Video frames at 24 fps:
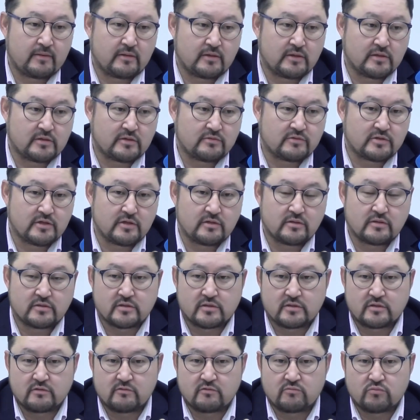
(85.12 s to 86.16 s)
эти все
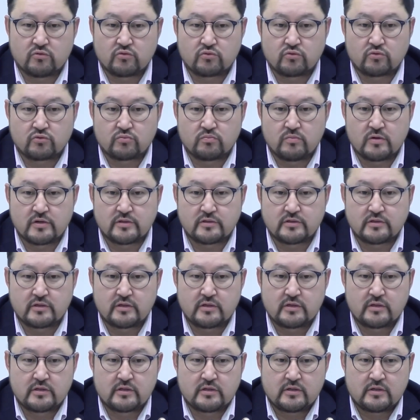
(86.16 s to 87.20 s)
инициативы могут быть
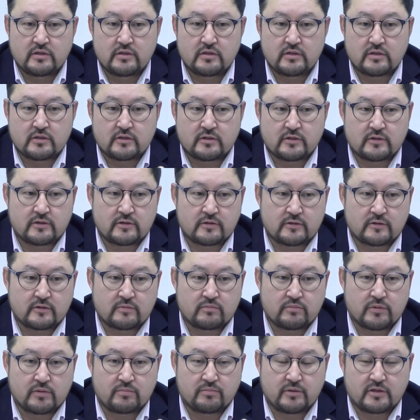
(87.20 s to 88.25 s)

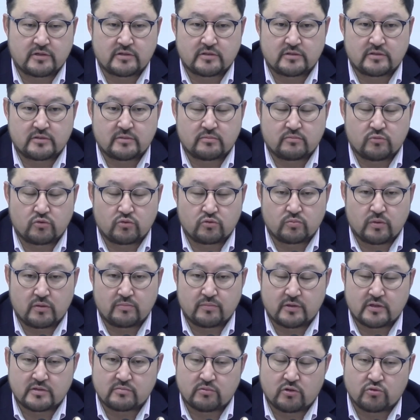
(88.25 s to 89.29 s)
э, попасть, могут
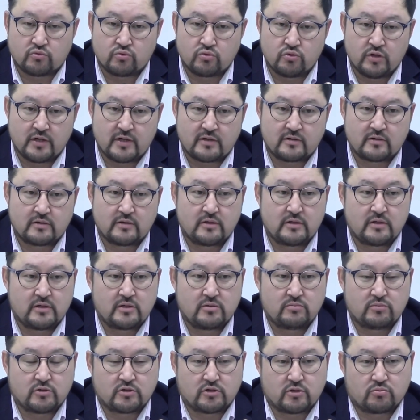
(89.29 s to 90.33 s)
попасть под удар,
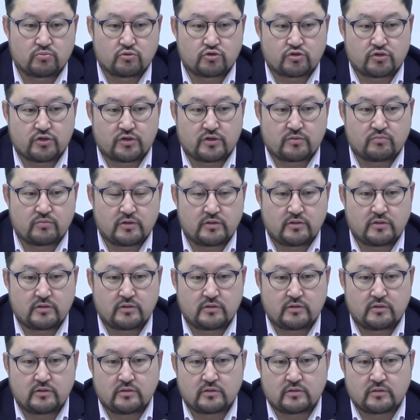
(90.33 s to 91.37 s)
потому что
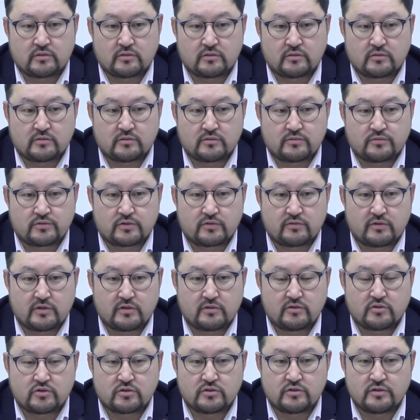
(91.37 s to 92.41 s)
мы э, в
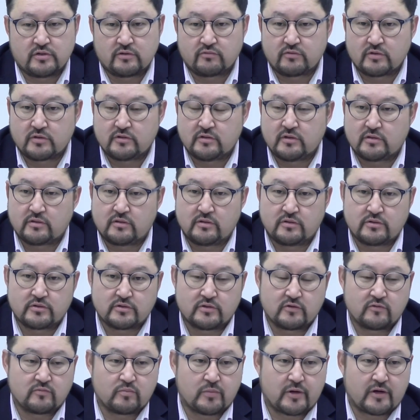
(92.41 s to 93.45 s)
своей ежедневной
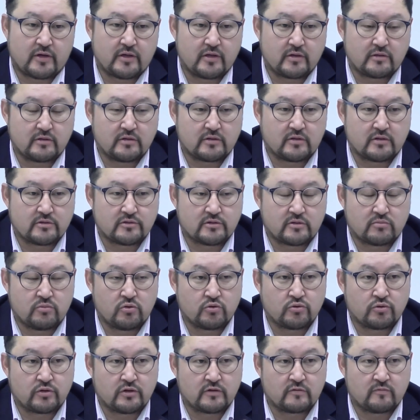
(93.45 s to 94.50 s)
деятельности, в проектных
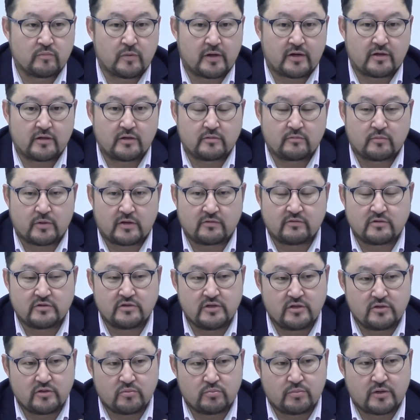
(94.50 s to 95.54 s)
разработках, в
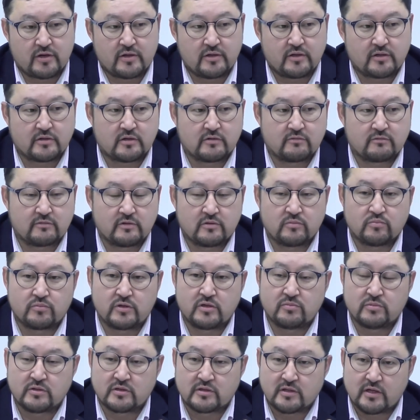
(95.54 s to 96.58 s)
проведении проектов,
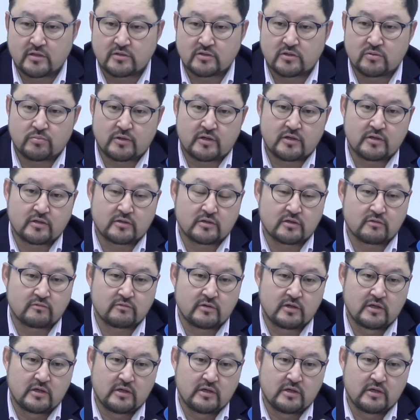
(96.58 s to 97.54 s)
имплементации проектов